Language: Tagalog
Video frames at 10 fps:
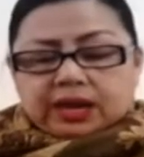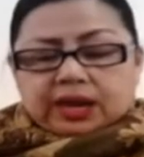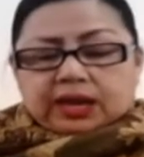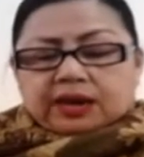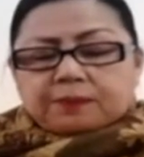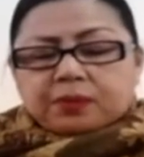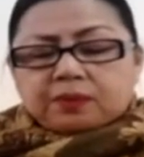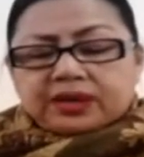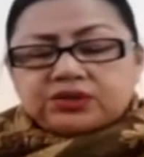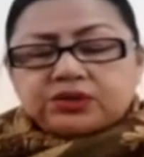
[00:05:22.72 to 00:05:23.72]
Yan po ang
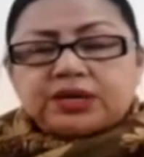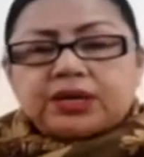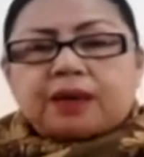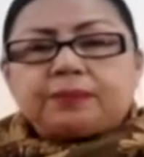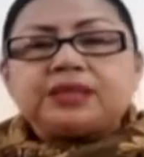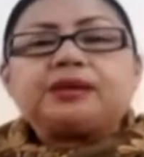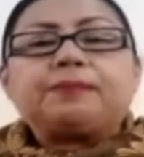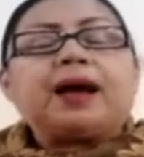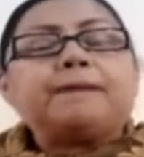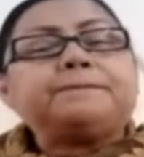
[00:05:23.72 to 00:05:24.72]
maisi-share namin sa
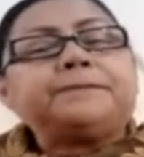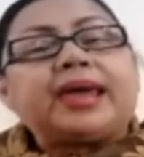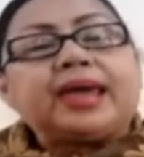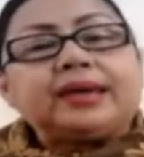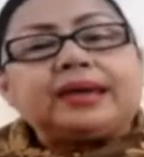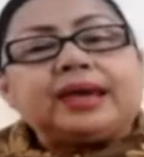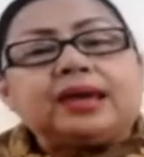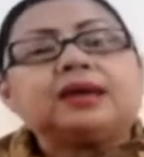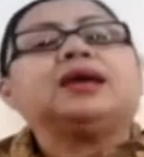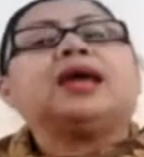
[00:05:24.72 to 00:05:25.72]
mga
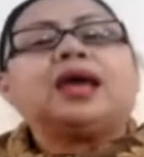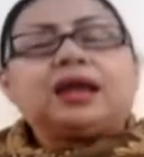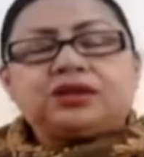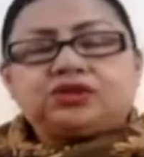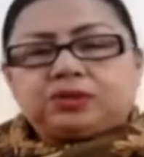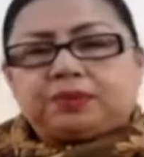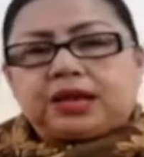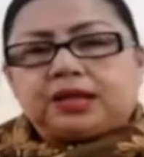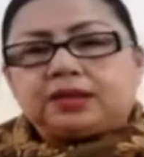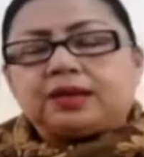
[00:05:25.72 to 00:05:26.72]
peking
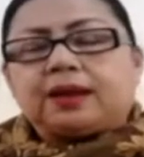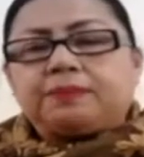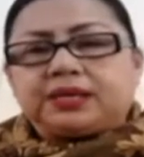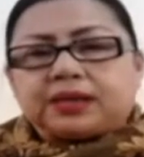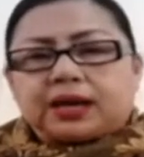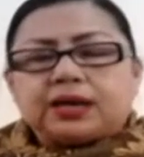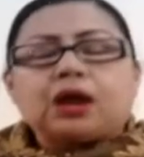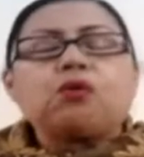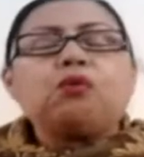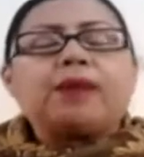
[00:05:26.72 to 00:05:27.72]
eligibility na visa ngayon
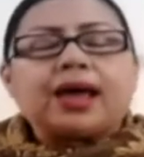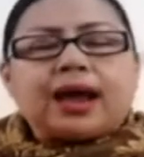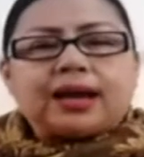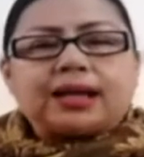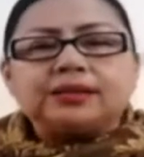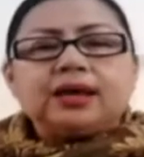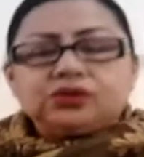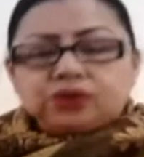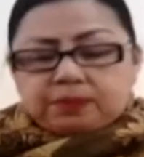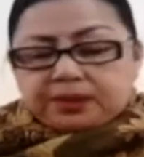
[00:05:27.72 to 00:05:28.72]
na kumakalat.
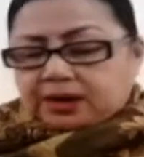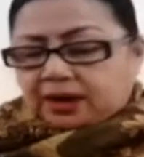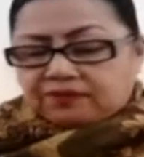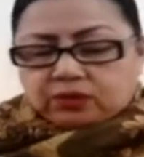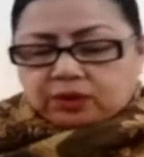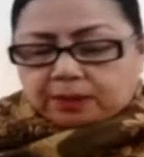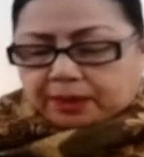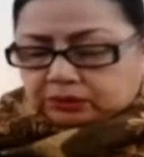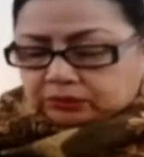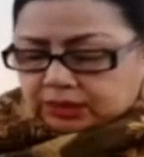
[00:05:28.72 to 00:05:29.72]
So be careful
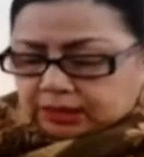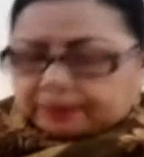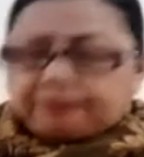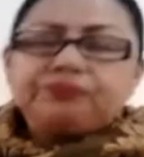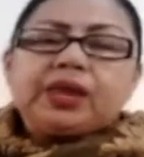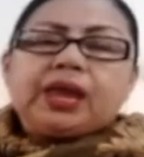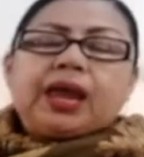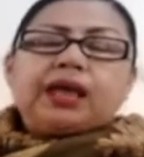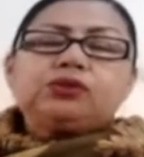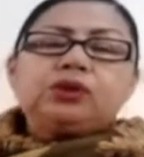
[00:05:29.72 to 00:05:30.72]
about it.
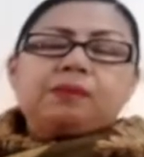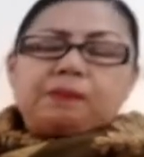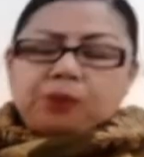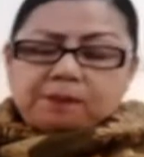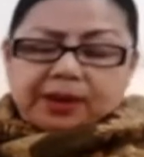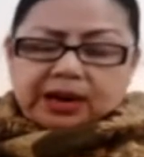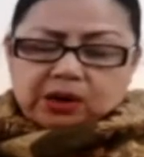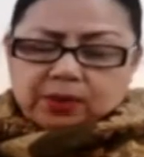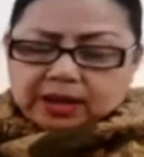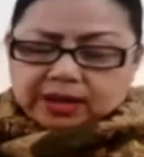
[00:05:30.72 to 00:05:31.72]
Ito naman po ang
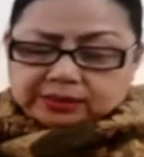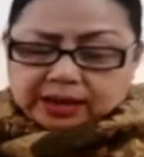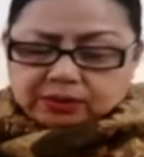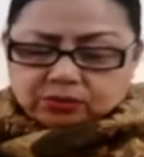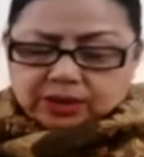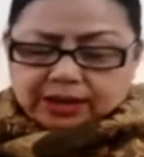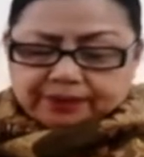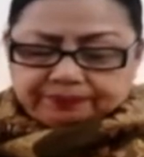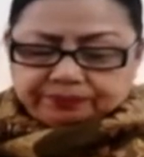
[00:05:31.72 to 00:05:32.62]
pangalawang katanungan.